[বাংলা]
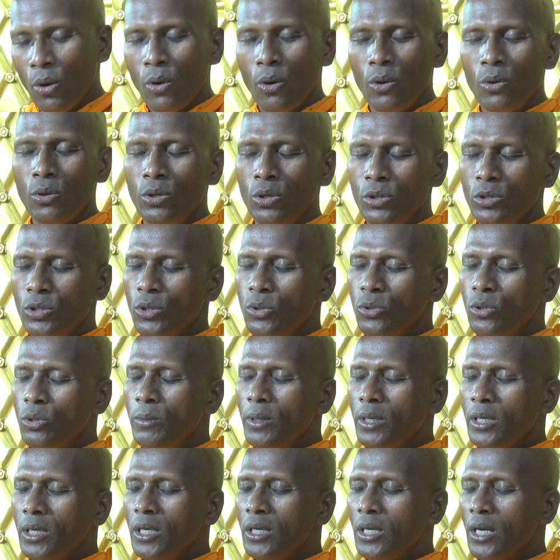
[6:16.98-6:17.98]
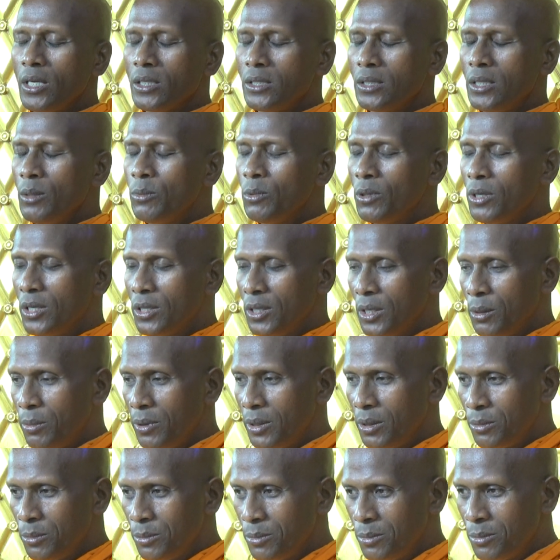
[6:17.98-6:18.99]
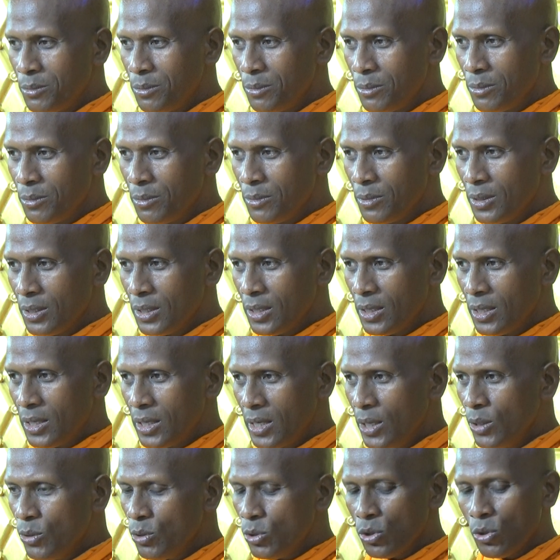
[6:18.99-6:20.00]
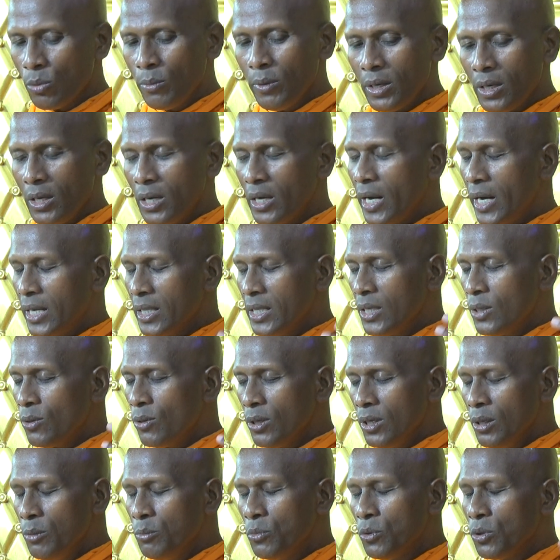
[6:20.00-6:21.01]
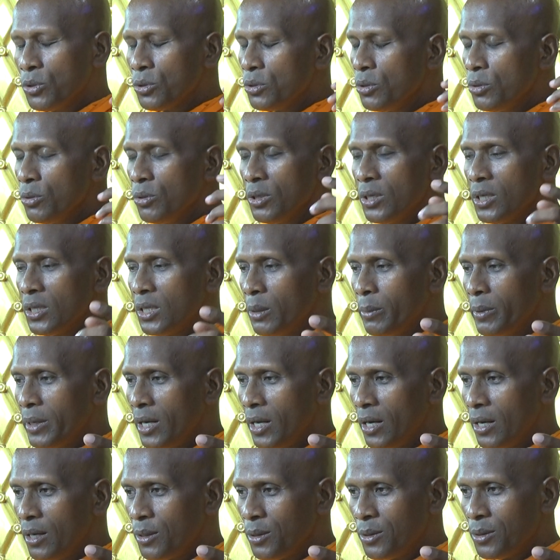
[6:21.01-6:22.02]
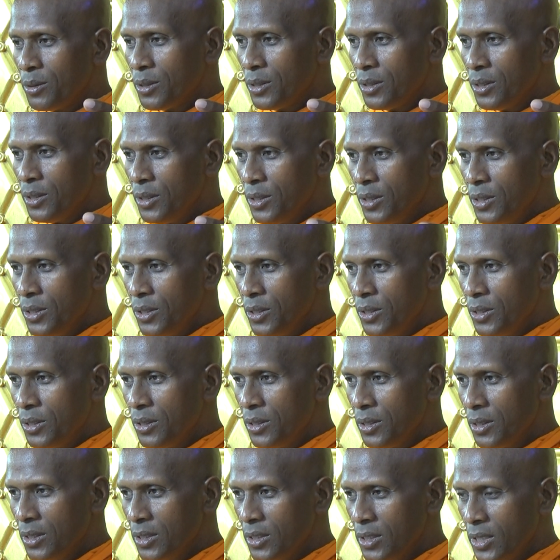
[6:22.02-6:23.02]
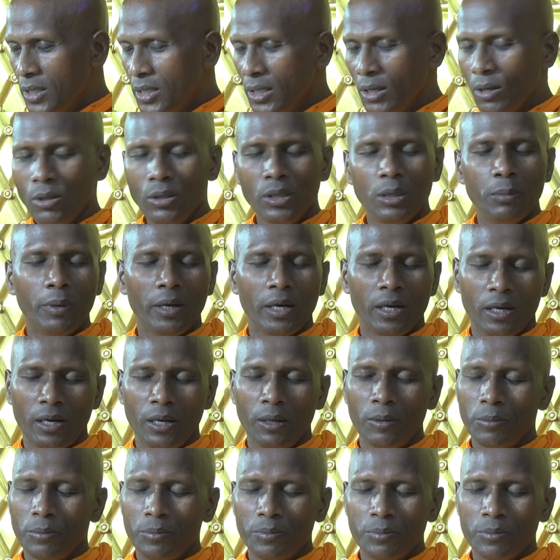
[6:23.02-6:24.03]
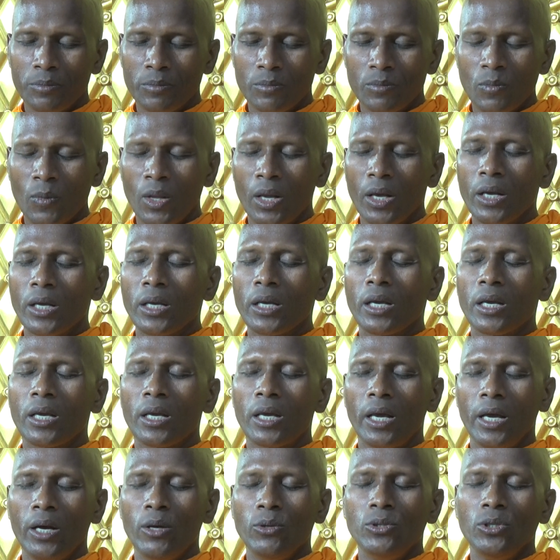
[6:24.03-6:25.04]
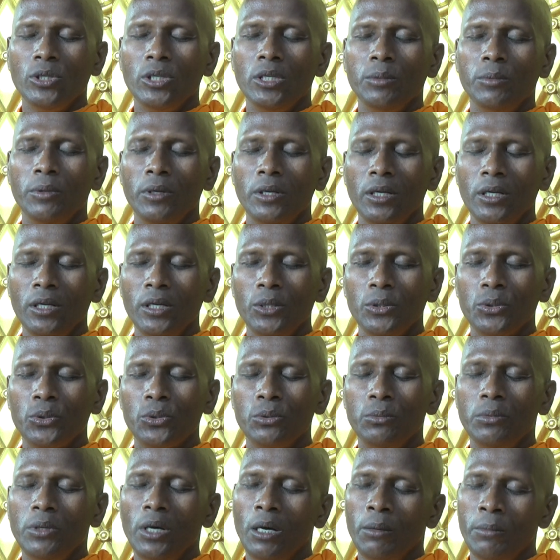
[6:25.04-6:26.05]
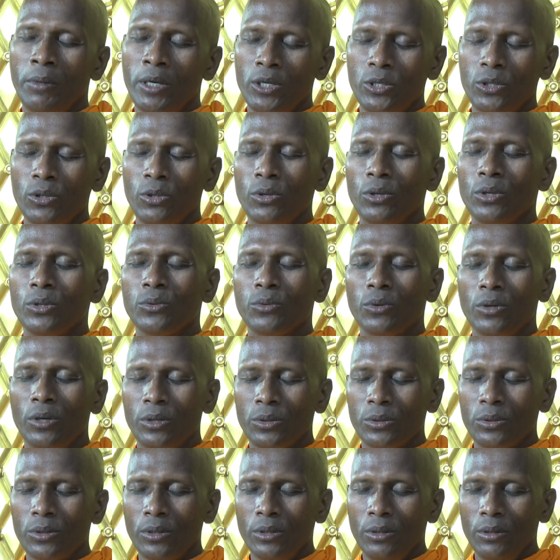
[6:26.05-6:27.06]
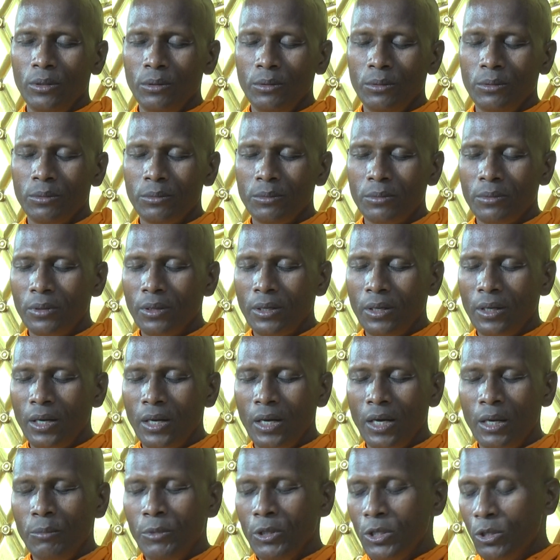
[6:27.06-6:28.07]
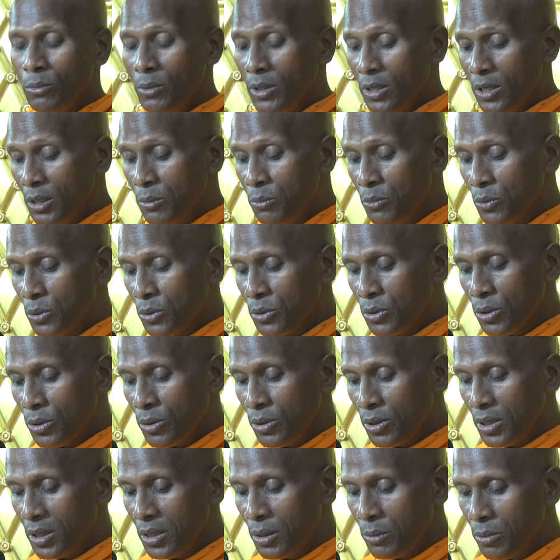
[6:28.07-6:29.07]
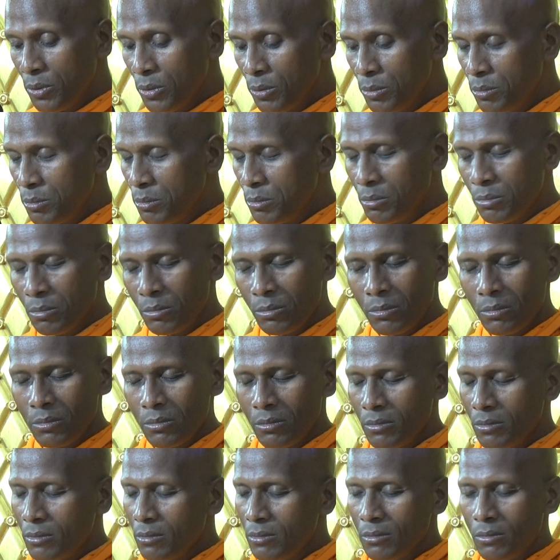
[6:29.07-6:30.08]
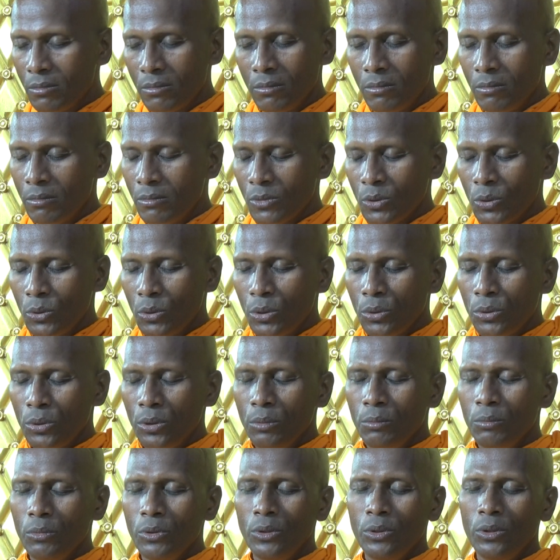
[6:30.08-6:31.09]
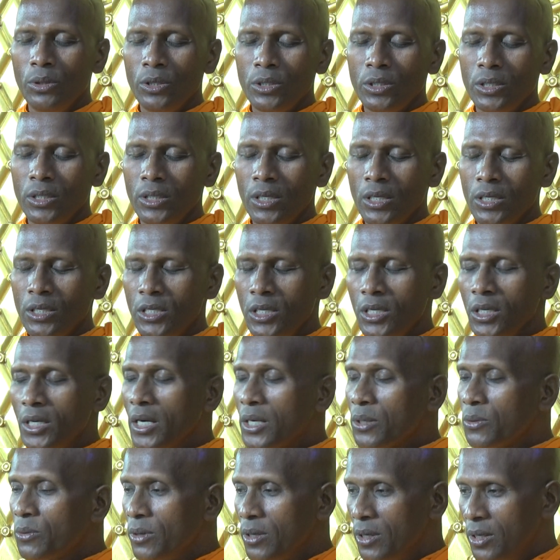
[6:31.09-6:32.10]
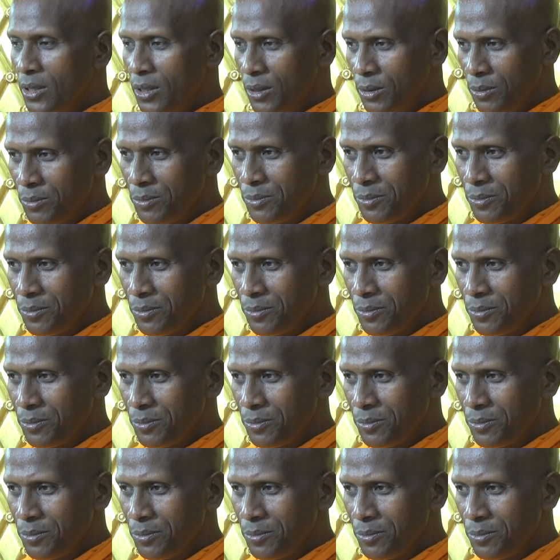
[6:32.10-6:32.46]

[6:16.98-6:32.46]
অন্যজন তোমাকে রাস্তা বলে দেবে কিন্তু তোমাকে কাঁধে করে মুক্ত করে দেবে না সেটা হতে পারে না কেউ যদি বলে তুমি আমার স্মরণ গ্রহণ করো আমি তোমাকে মুক্ত করে দেবো গৌতম বুদ্ধ সেটা স্বীকার করেনি